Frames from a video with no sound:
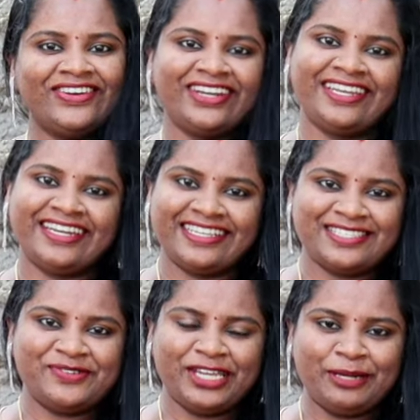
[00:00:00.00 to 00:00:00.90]
உங்களை நான்
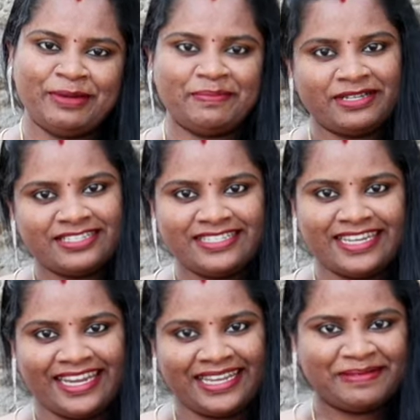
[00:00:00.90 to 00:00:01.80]
நெக்ஸ்ட் வீடியோவில் மீட் பண்ணிட்டு
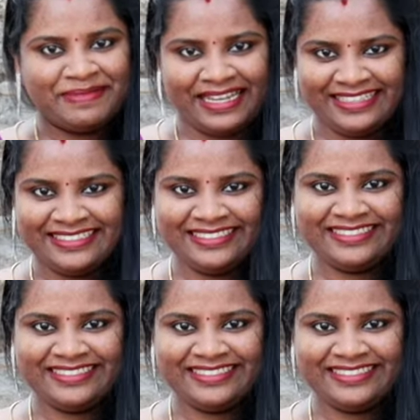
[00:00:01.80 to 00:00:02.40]
டேக் கேர் பாய்